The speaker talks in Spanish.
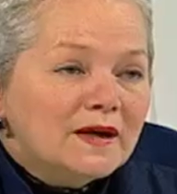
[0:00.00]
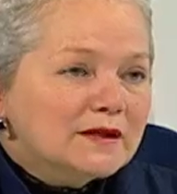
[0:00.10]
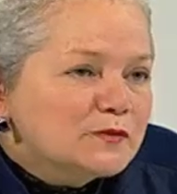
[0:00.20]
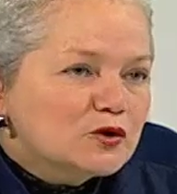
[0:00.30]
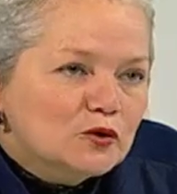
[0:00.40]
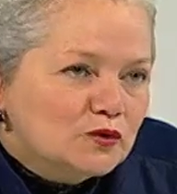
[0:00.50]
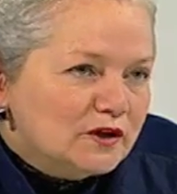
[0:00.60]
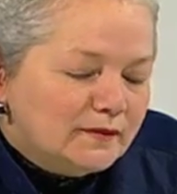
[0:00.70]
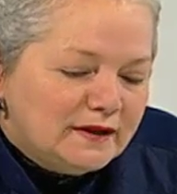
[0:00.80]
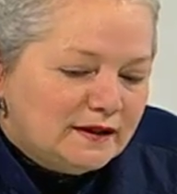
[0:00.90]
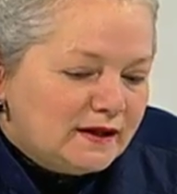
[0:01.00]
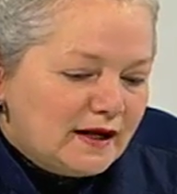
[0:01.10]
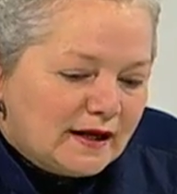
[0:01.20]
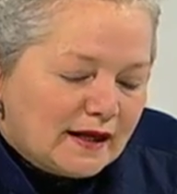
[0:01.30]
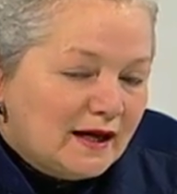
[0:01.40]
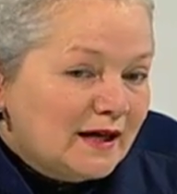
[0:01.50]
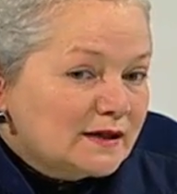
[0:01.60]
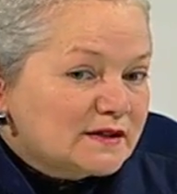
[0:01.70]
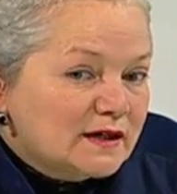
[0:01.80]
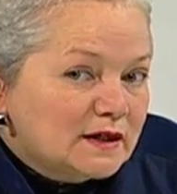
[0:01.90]
absolutamente nada.
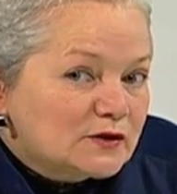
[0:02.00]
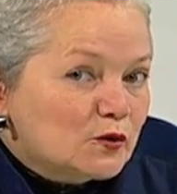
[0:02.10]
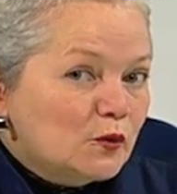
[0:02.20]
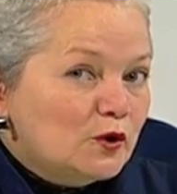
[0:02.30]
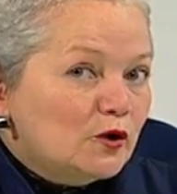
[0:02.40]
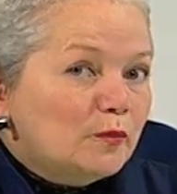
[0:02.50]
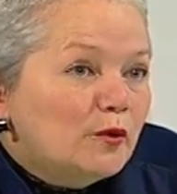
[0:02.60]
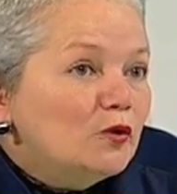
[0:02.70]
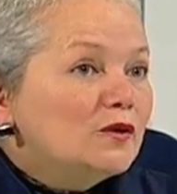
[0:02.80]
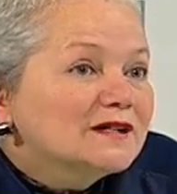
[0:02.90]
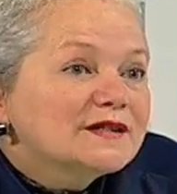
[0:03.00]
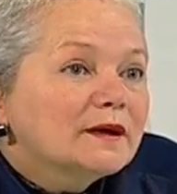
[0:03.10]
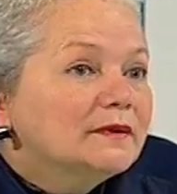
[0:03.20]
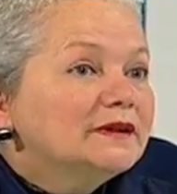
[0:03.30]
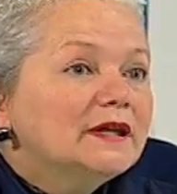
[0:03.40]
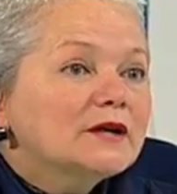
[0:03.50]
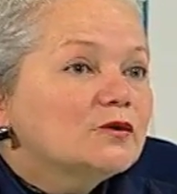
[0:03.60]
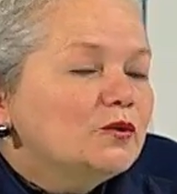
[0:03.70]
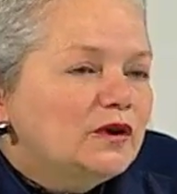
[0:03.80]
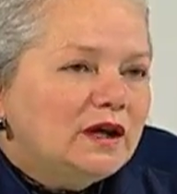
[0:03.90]
Se descubrió por un examen de
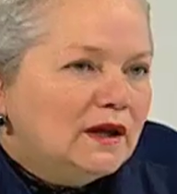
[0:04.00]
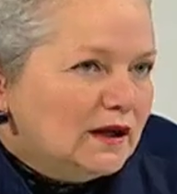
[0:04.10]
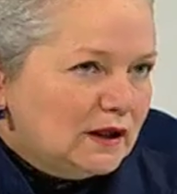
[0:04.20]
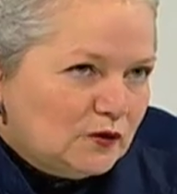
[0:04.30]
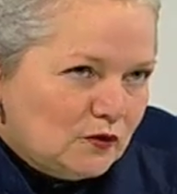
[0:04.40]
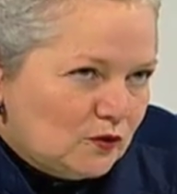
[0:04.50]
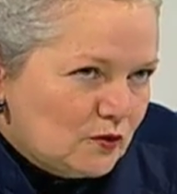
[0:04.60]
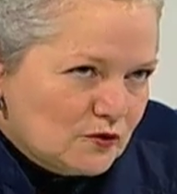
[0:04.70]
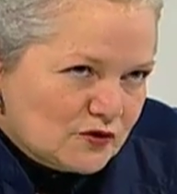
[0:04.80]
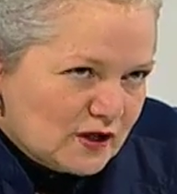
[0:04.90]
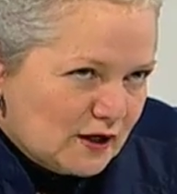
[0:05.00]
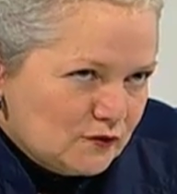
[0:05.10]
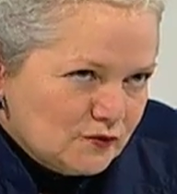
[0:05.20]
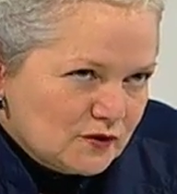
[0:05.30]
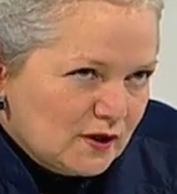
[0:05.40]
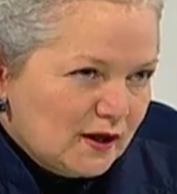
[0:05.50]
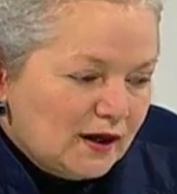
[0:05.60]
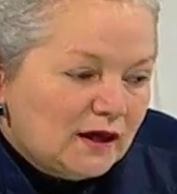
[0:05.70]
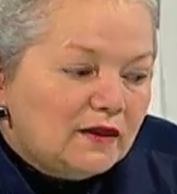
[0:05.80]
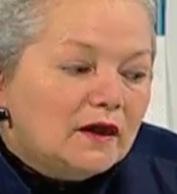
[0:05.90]
rutina de todos los años
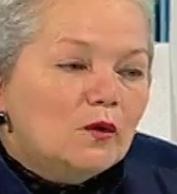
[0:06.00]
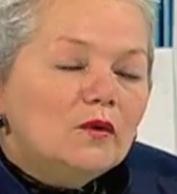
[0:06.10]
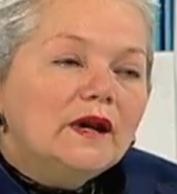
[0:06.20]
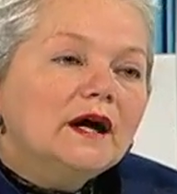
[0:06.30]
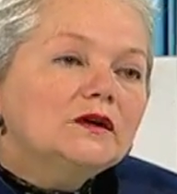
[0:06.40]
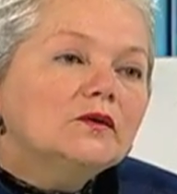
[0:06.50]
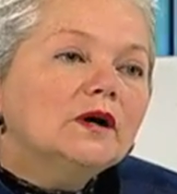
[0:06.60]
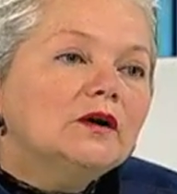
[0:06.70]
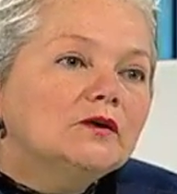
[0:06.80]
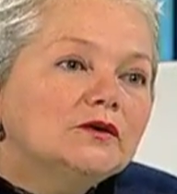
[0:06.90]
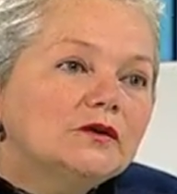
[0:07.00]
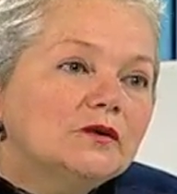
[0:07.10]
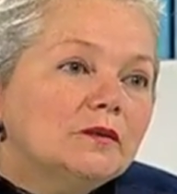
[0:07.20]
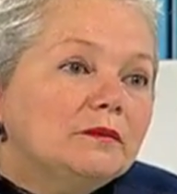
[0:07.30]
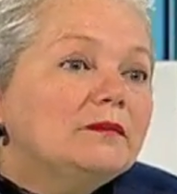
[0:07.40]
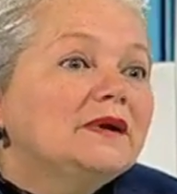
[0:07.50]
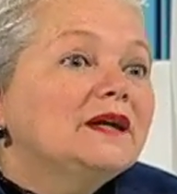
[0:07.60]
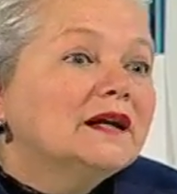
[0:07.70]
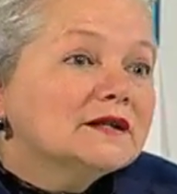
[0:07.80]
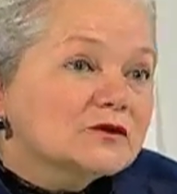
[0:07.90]
y de un año al otro,
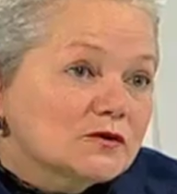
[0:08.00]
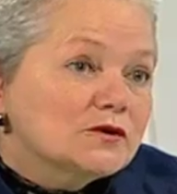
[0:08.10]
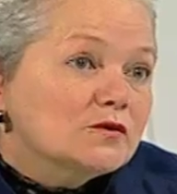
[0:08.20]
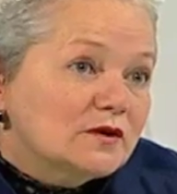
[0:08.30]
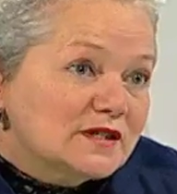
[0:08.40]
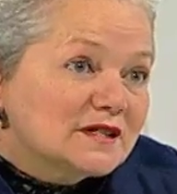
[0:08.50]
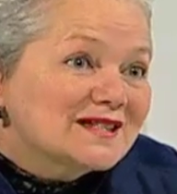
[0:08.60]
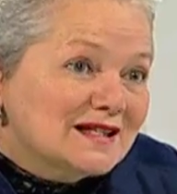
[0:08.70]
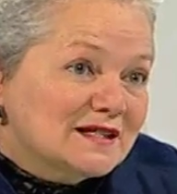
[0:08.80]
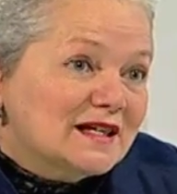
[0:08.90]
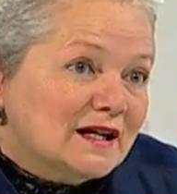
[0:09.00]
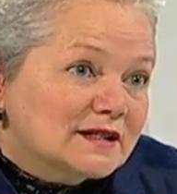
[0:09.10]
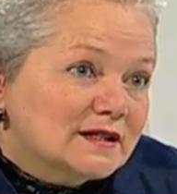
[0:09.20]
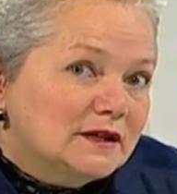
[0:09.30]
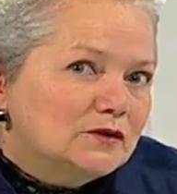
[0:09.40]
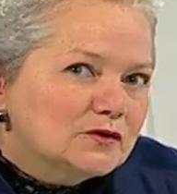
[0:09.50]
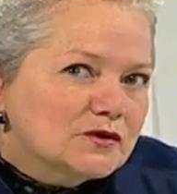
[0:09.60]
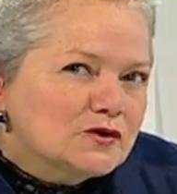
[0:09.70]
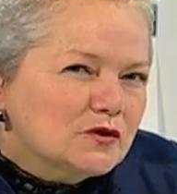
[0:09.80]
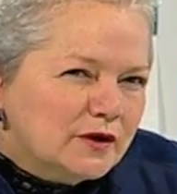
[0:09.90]
mire las consecuencias que se hacen.
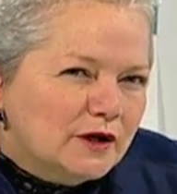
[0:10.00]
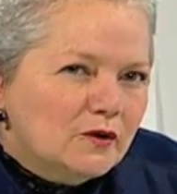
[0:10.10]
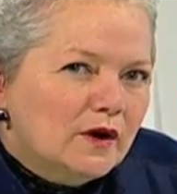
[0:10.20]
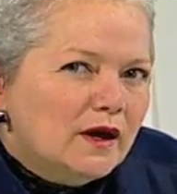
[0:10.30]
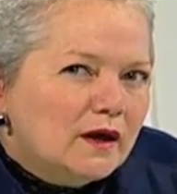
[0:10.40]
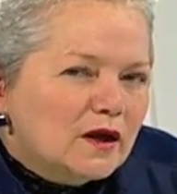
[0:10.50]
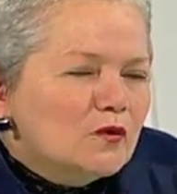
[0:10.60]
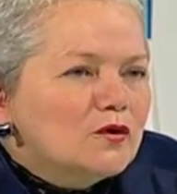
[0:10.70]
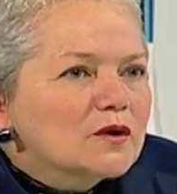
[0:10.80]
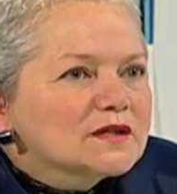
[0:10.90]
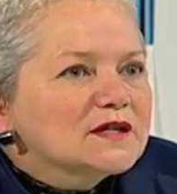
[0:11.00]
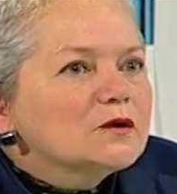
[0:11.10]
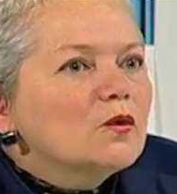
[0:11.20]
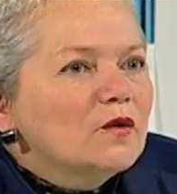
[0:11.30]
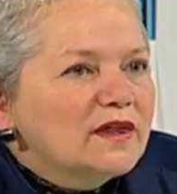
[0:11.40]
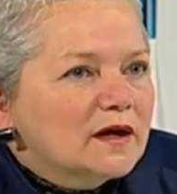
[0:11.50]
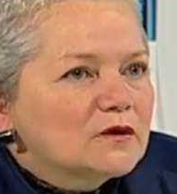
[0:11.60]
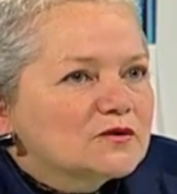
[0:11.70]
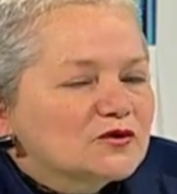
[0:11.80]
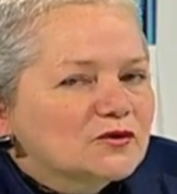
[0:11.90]
Entonces yo creo que uno debe ser
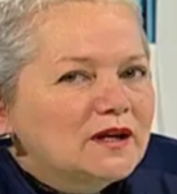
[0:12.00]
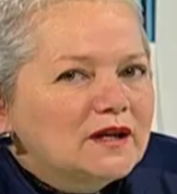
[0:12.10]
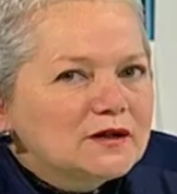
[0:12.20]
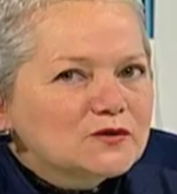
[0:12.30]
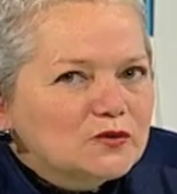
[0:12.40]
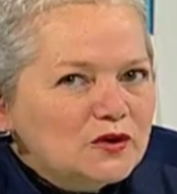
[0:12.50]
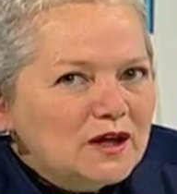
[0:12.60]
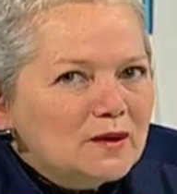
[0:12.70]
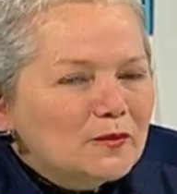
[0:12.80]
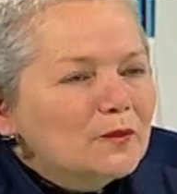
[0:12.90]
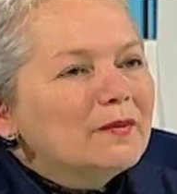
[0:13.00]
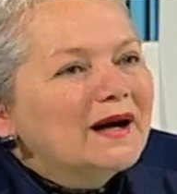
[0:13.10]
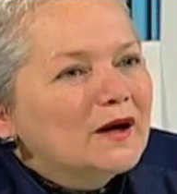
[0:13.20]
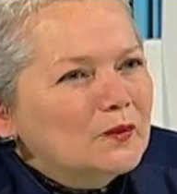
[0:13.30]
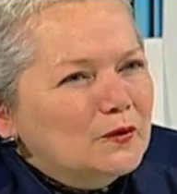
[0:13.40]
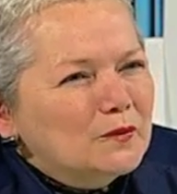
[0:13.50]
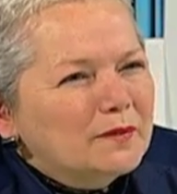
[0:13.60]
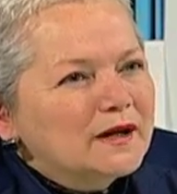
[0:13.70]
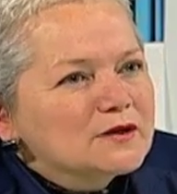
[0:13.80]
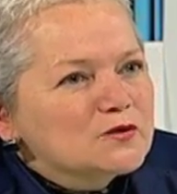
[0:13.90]
cuidadoso, tener su tiempo para uno,
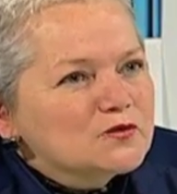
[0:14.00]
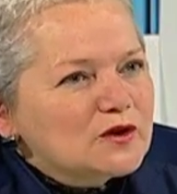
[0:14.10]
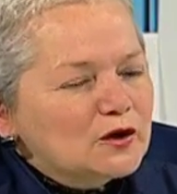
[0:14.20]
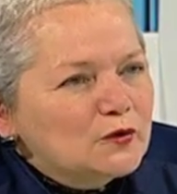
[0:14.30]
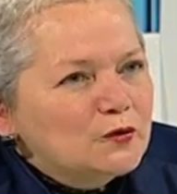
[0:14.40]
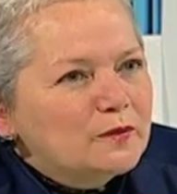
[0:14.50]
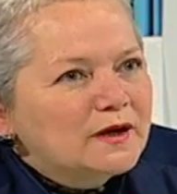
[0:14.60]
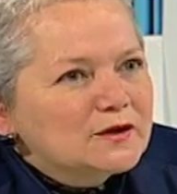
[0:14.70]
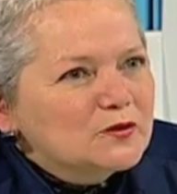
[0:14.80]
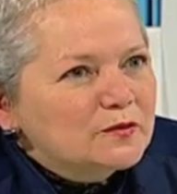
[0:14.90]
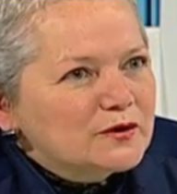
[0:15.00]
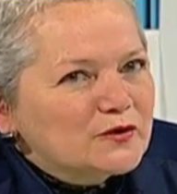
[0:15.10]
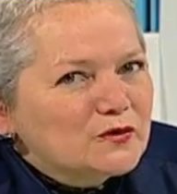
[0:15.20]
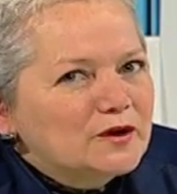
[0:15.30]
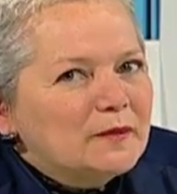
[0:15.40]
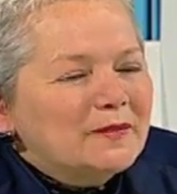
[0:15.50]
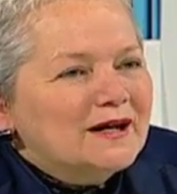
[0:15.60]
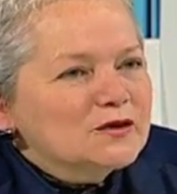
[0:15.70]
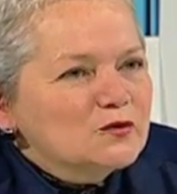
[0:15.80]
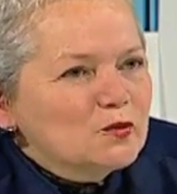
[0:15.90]
para su salud, para su persona,
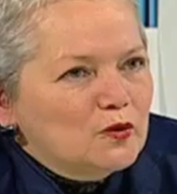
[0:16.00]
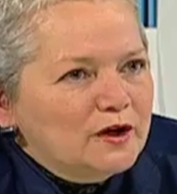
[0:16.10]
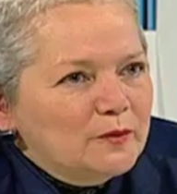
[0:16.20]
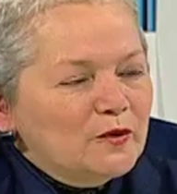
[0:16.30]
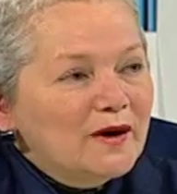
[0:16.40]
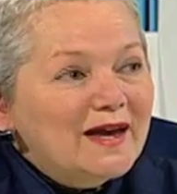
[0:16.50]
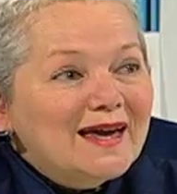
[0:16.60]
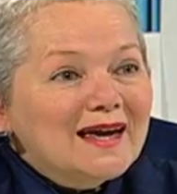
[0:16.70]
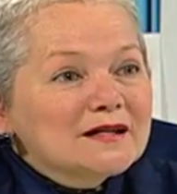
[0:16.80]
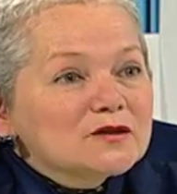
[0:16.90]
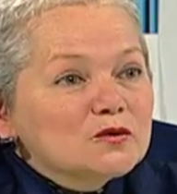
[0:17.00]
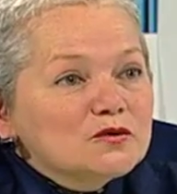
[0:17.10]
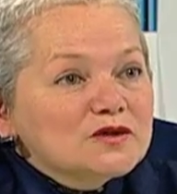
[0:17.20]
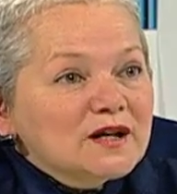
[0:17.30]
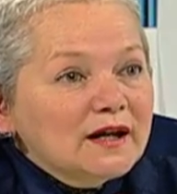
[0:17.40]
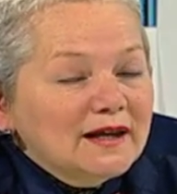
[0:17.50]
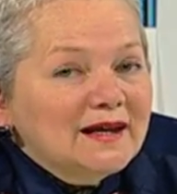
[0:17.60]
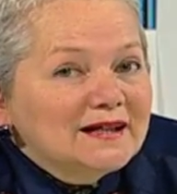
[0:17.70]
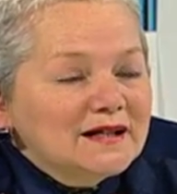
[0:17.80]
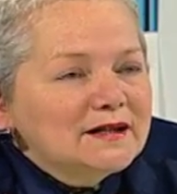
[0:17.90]
para su cuerpo, escuchar
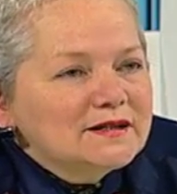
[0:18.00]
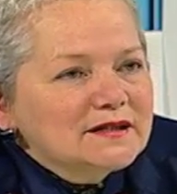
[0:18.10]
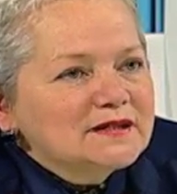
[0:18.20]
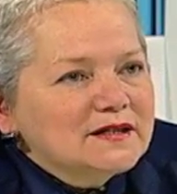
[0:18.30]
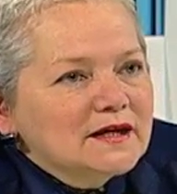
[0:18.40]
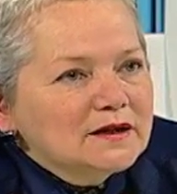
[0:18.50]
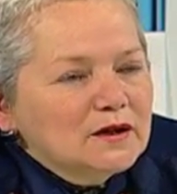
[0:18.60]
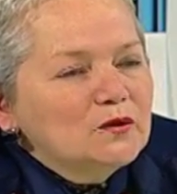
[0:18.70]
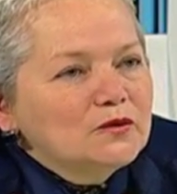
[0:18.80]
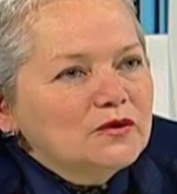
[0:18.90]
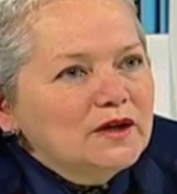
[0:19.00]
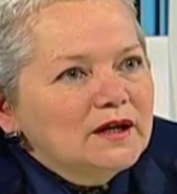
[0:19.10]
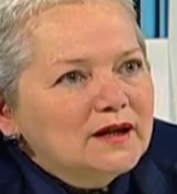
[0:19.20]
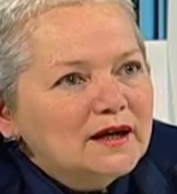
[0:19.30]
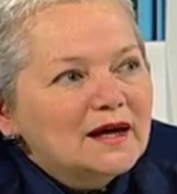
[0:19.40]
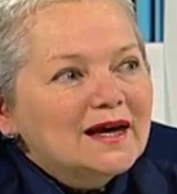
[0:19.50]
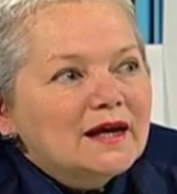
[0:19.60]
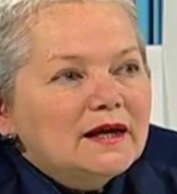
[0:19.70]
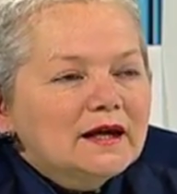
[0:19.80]
qué es la necesidad que uno tiene y